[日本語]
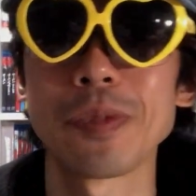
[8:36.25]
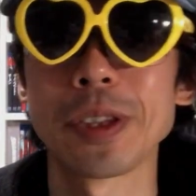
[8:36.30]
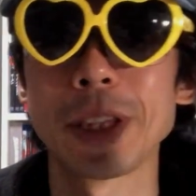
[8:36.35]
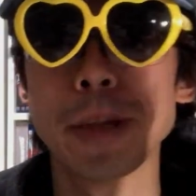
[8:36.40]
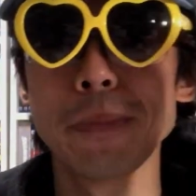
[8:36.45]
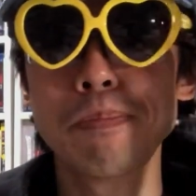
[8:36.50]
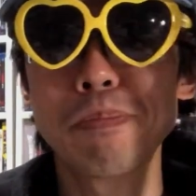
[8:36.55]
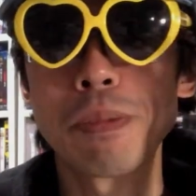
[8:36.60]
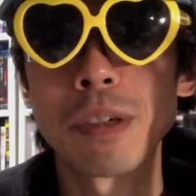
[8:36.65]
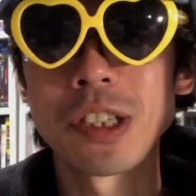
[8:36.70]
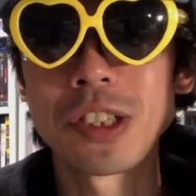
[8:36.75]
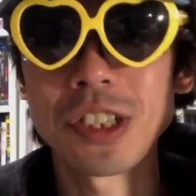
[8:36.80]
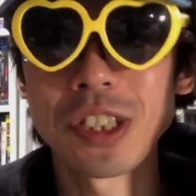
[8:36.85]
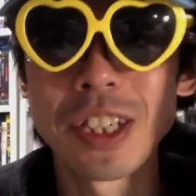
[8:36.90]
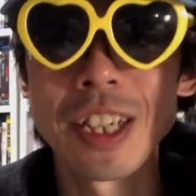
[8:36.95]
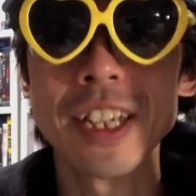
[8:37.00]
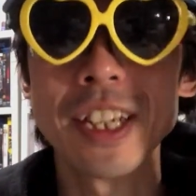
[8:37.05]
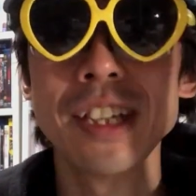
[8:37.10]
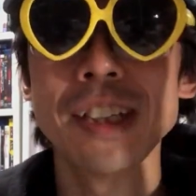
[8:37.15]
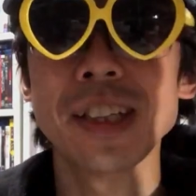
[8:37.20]
出っ放
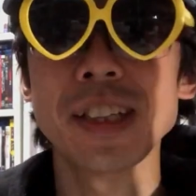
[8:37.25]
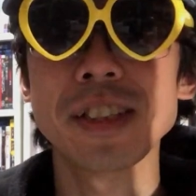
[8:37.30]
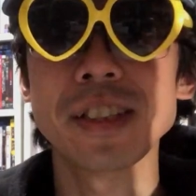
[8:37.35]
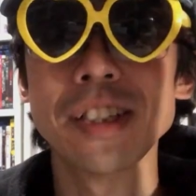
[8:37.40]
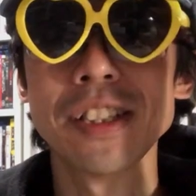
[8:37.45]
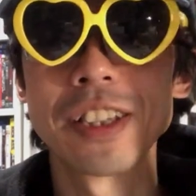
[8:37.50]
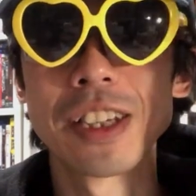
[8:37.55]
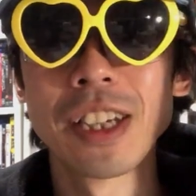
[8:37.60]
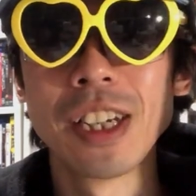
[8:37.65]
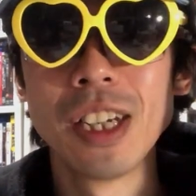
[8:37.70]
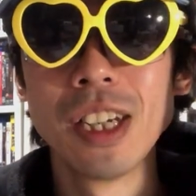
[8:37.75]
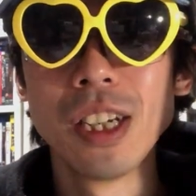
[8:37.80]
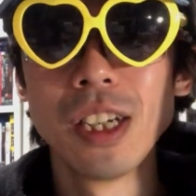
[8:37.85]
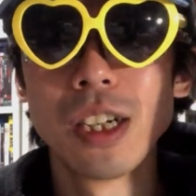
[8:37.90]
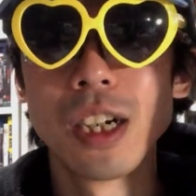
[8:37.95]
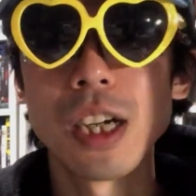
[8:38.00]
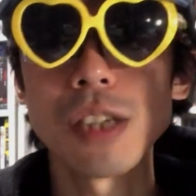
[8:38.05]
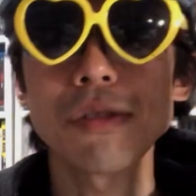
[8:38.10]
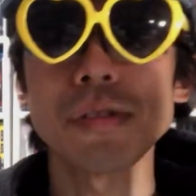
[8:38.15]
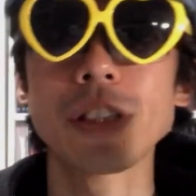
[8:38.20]
しに、なっていて、
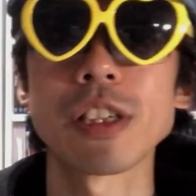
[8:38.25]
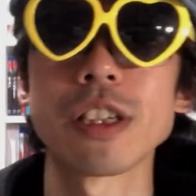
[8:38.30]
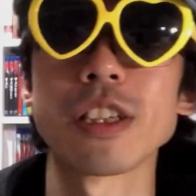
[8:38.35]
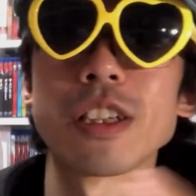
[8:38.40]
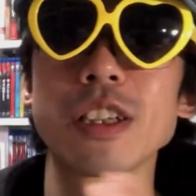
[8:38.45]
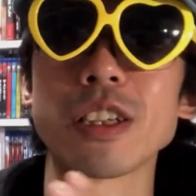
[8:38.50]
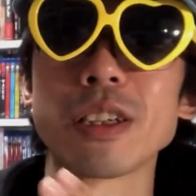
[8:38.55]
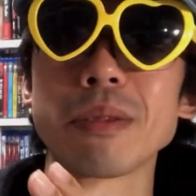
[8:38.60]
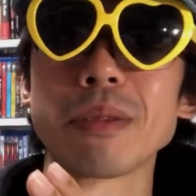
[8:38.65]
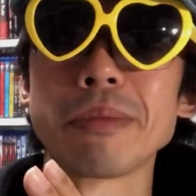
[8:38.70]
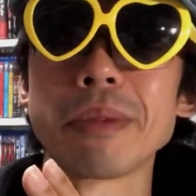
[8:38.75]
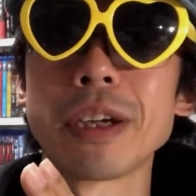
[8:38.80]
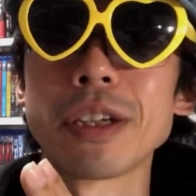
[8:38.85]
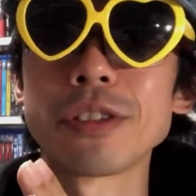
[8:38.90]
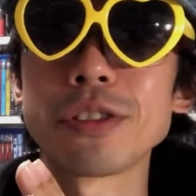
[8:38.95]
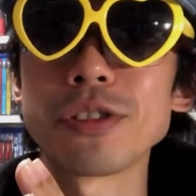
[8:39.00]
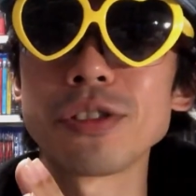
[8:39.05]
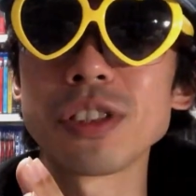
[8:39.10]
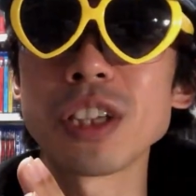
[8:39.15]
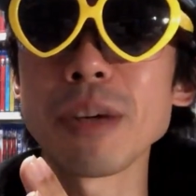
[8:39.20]
あとね、えー、
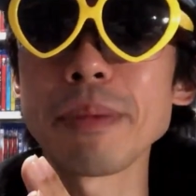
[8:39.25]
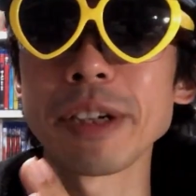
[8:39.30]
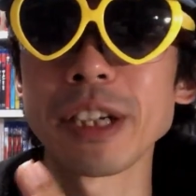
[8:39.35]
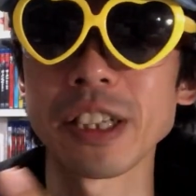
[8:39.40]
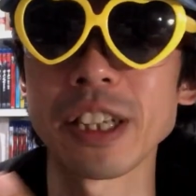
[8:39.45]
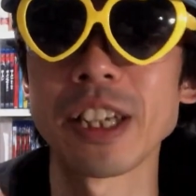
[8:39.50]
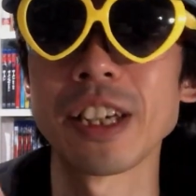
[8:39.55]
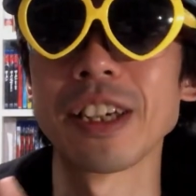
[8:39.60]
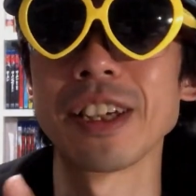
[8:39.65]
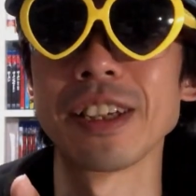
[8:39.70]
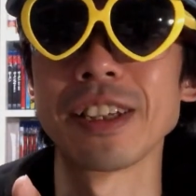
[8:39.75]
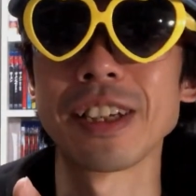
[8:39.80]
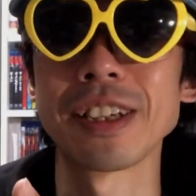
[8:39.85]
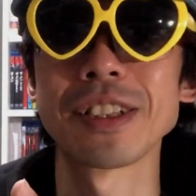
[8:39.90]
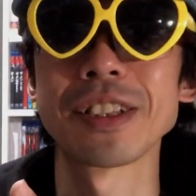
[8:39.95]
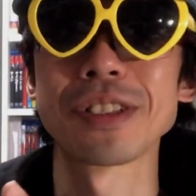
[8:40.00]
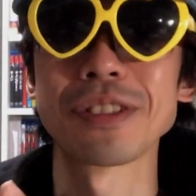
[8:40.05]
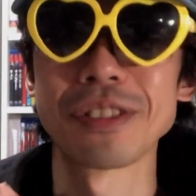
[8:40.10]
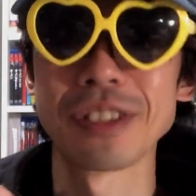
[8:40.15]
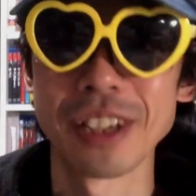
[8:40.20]
メニュー画面がね、な
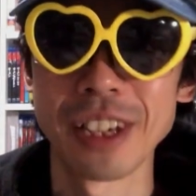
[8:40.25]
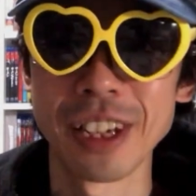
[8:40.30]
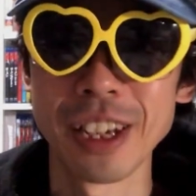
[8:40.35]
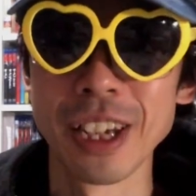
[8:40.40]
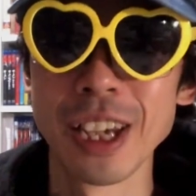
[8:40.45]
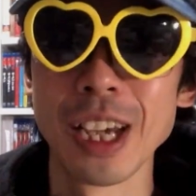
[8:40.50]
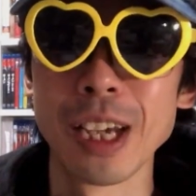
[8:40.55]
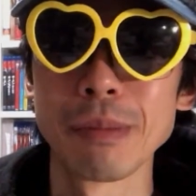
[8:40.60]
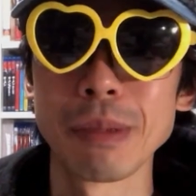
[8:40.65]
いんですよね。